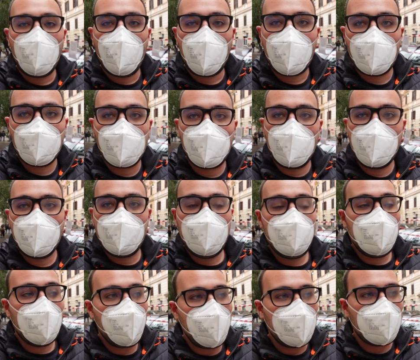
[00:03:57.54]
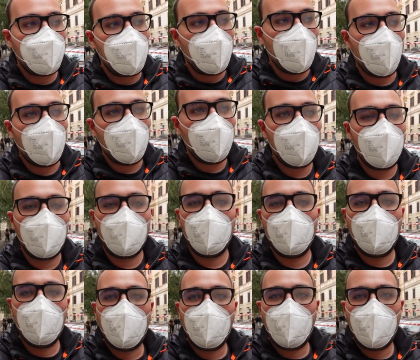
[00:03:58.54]
alors comme je vous l'ai dit, il n'y a pas de plan.
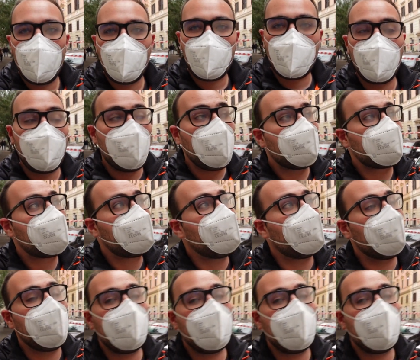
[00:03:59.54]
Là, on marche dans